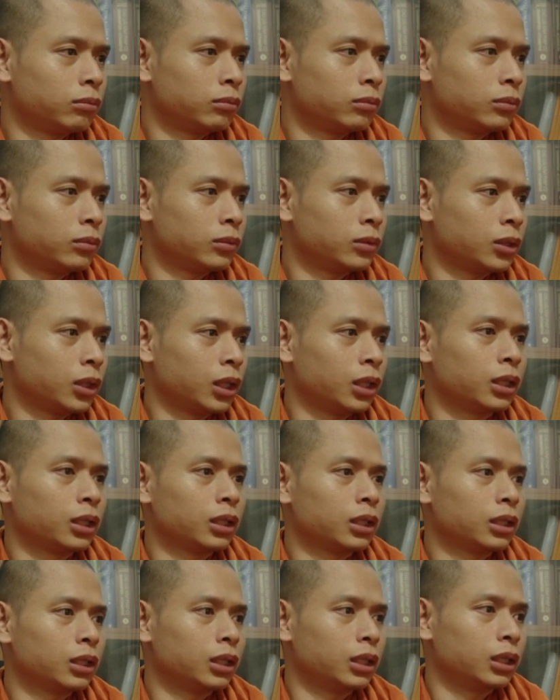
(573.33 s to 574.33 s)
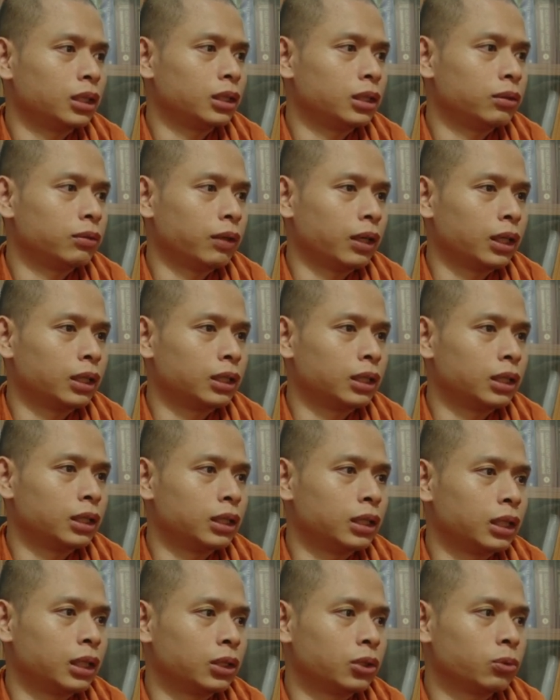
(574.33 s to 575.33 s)
rồi như vậy
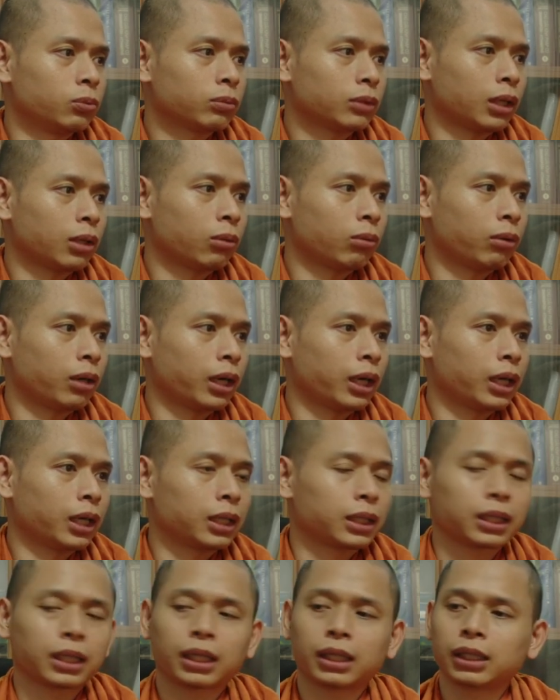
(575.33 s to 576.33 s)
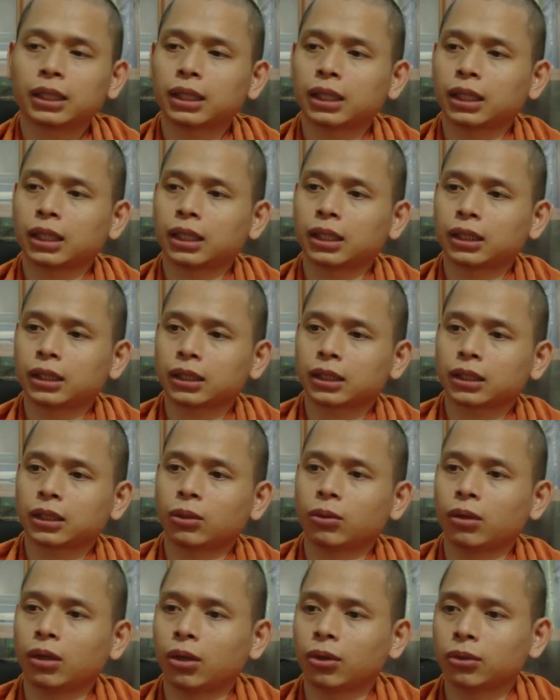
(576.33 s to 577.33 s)
thì chúng ta qua cái
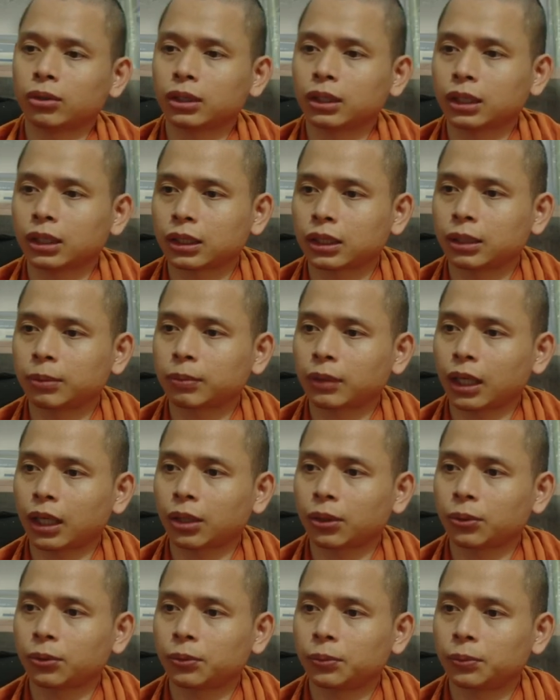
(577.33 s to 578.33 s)
câu hỏi tiếp theo